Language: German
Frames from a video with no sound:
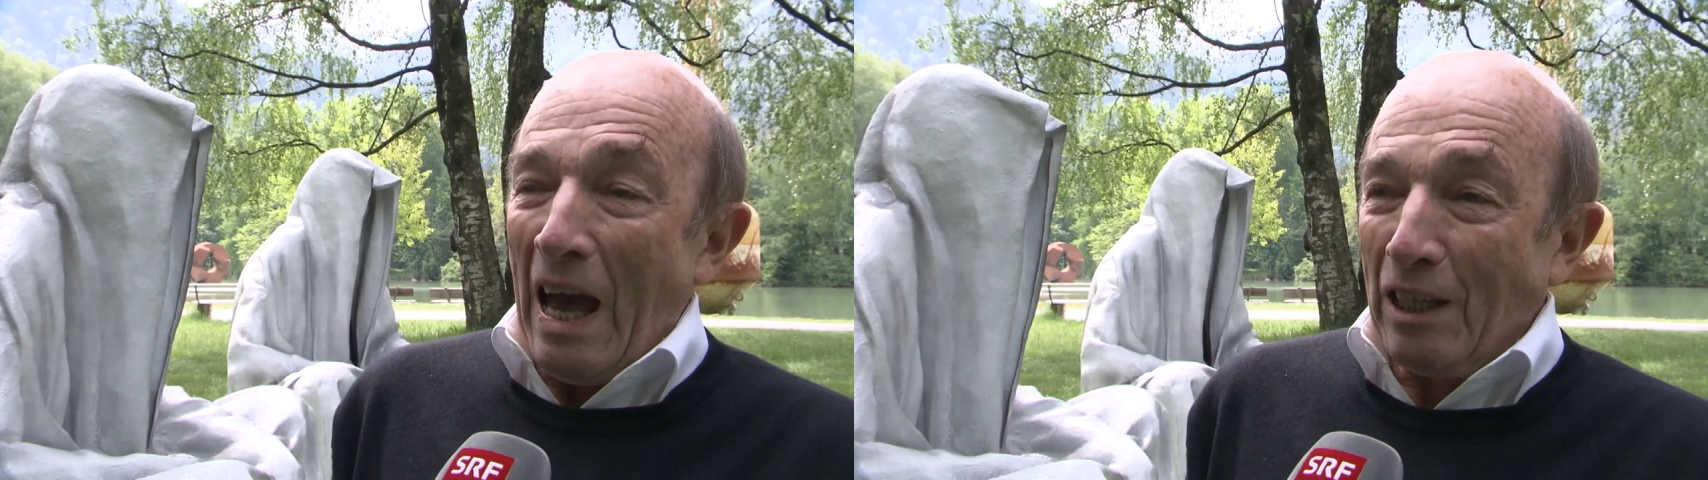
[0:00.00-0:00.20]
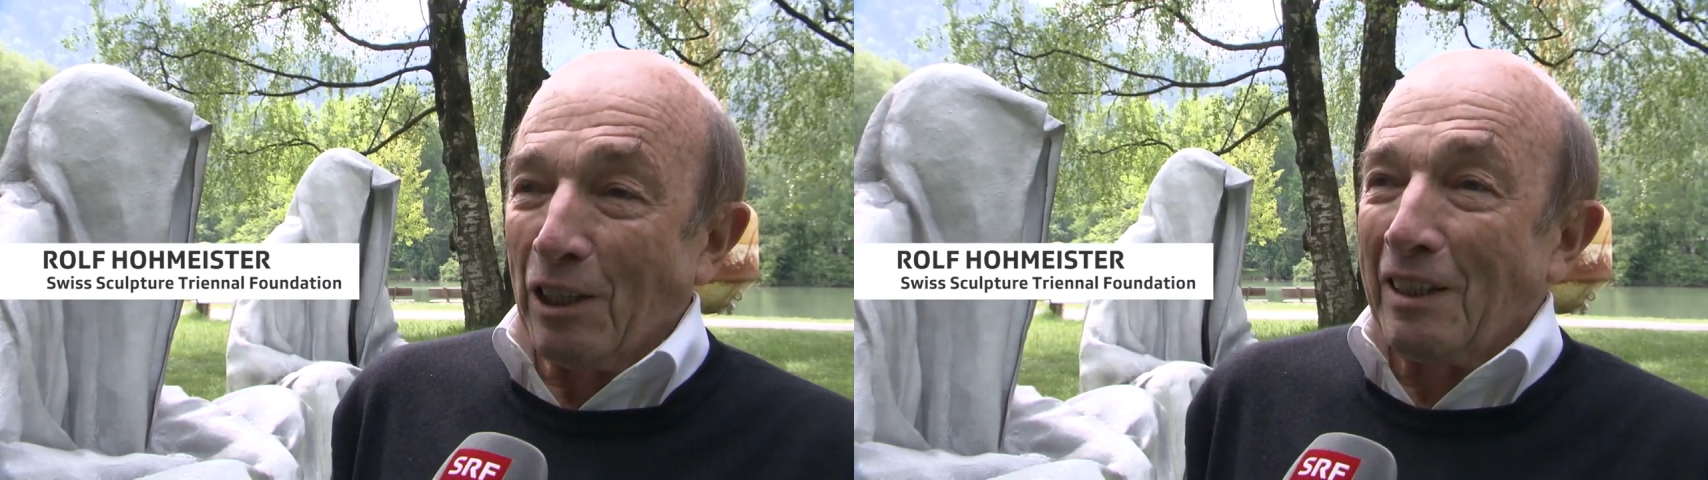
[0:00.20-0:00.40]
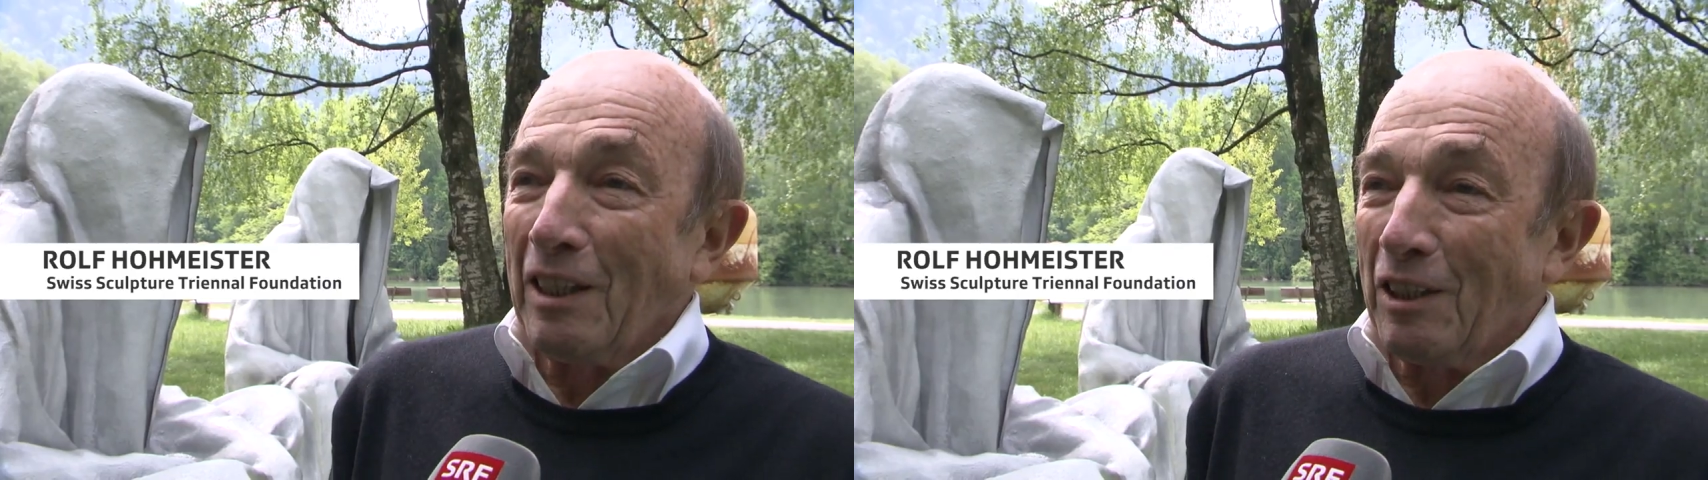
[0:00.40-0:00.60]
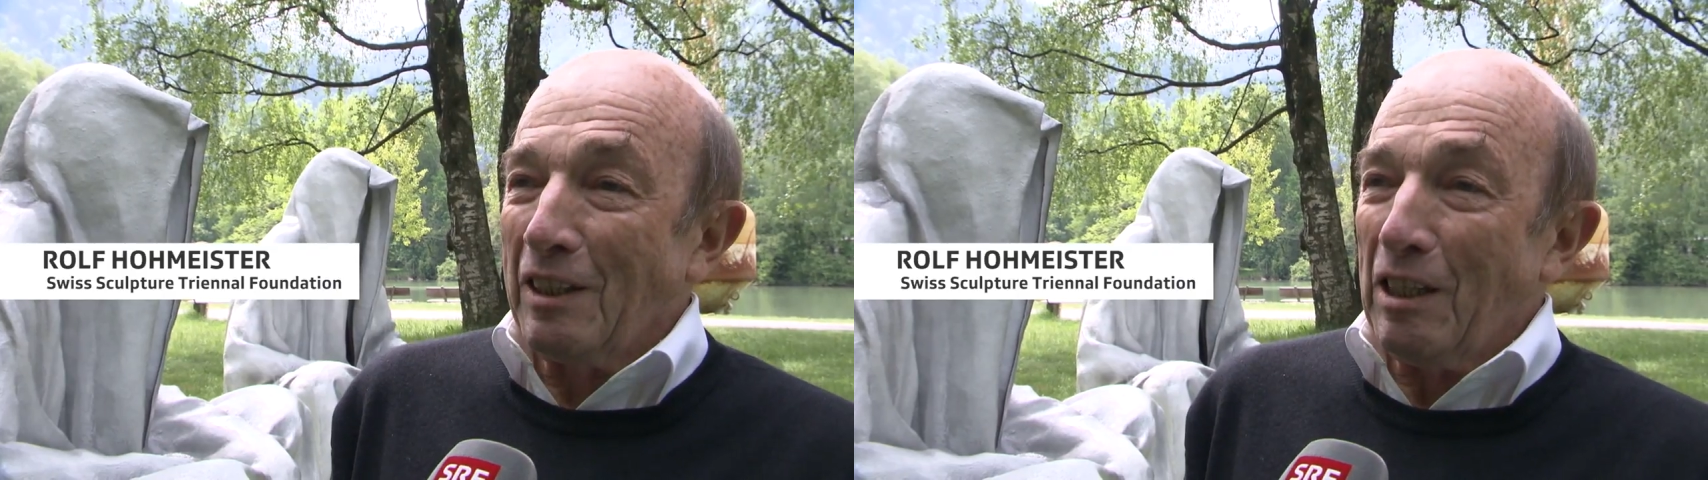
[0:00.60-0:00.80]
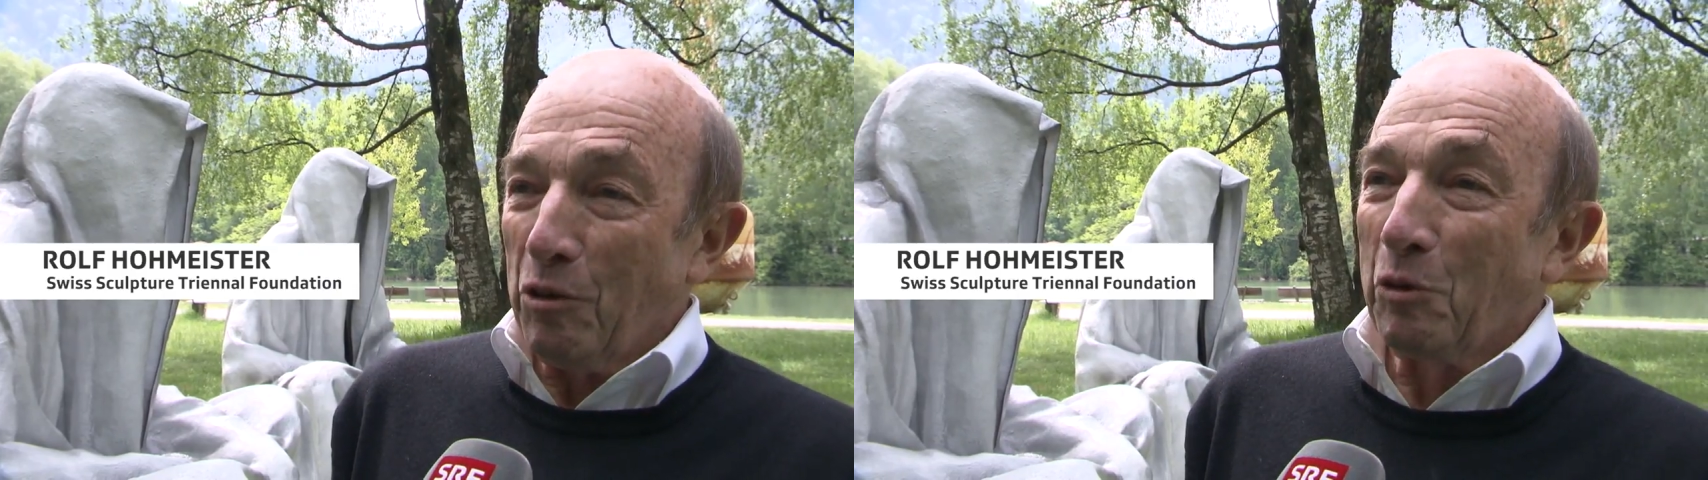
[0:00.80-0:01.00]
eigentlich
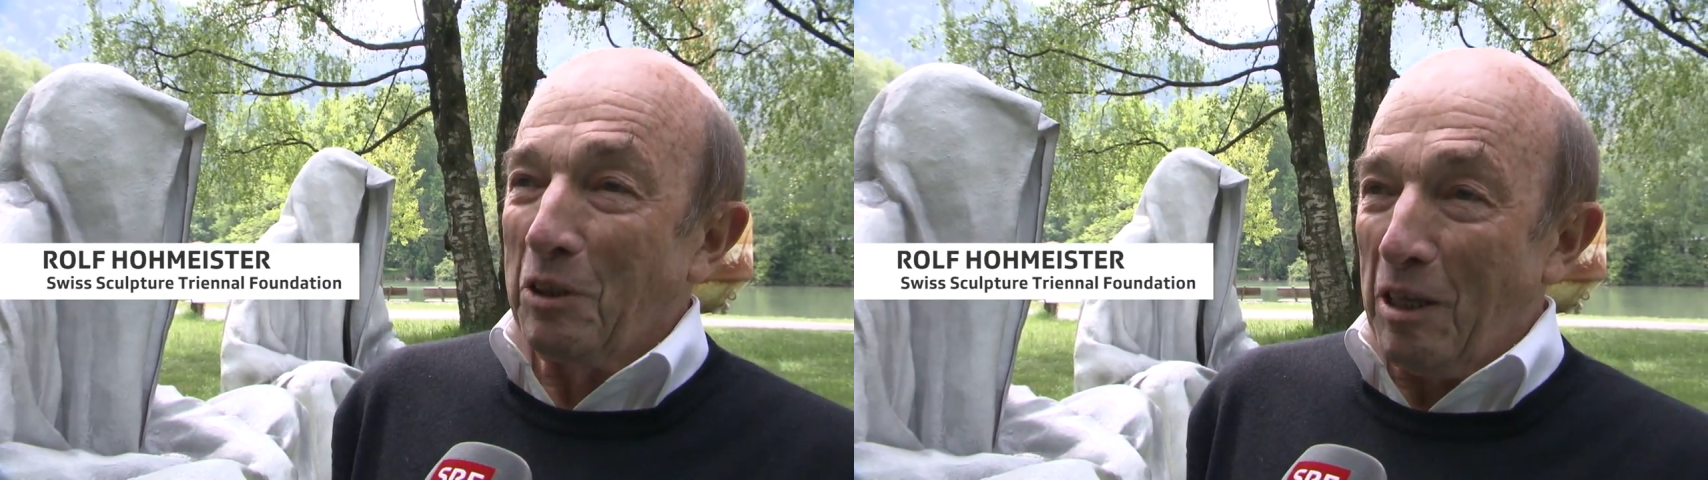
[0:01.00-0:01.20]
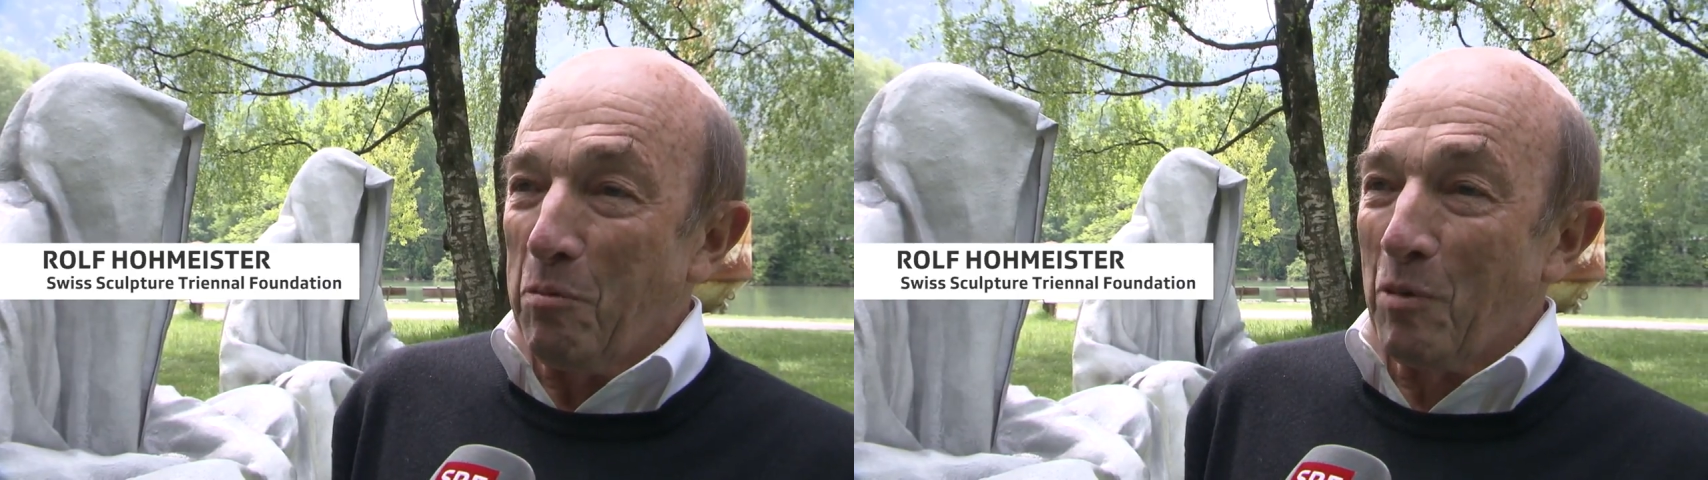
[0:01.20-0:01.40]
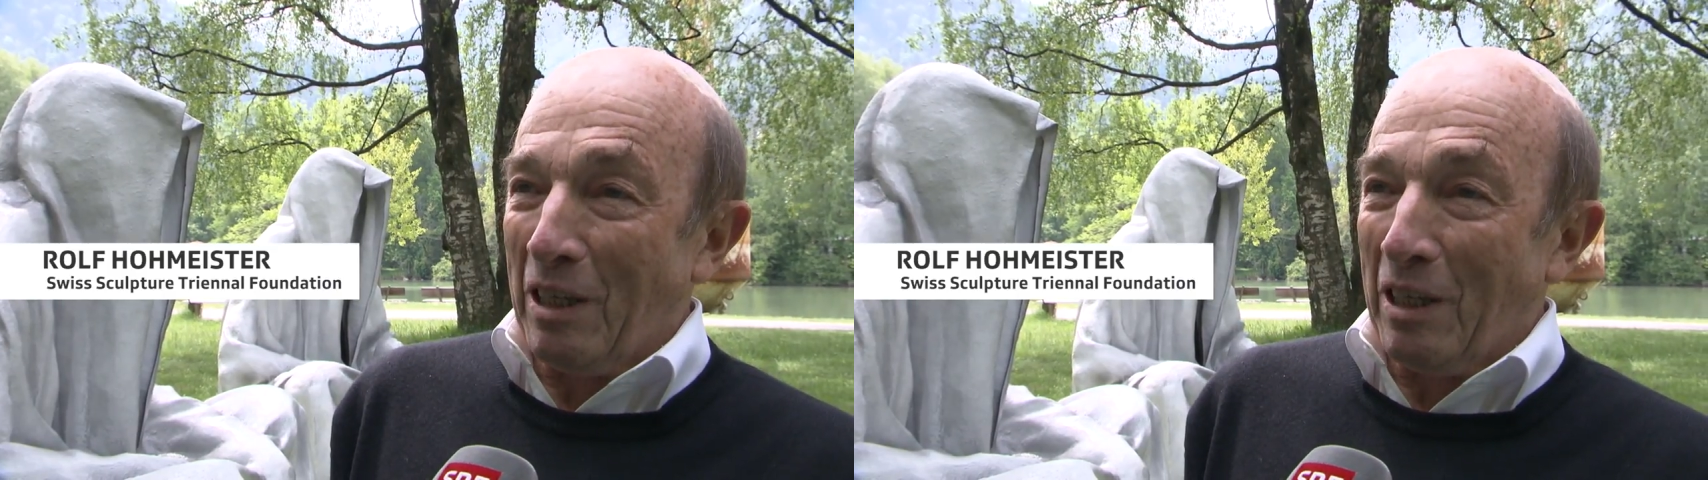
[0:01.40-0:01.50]
nie und nimmer